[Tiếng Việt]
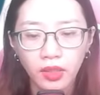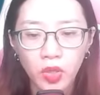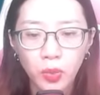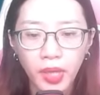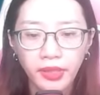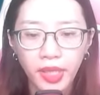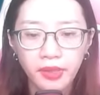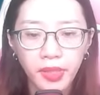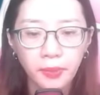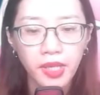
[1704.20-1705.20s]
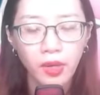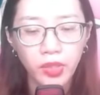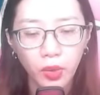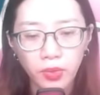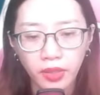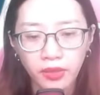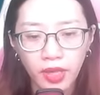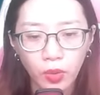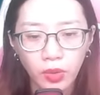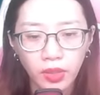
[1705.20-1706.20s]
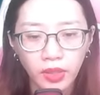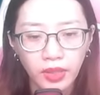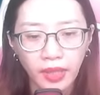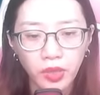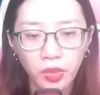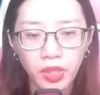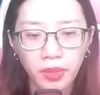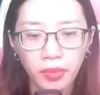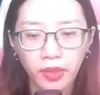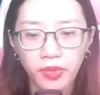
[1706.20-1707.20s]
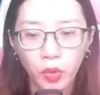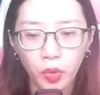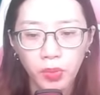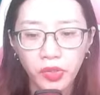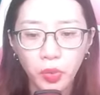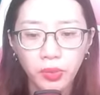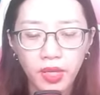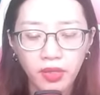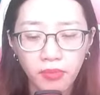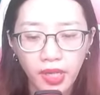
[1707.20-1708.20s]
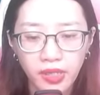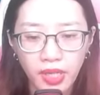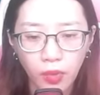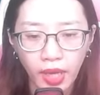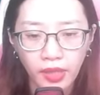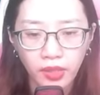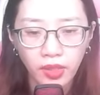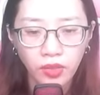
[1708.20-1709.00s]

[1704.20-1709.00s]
Lúc hai thanh kiếm giao đấu lẫn nhau, tả tiểu niệm mặc dù bị rung chấn bay ra ngoài,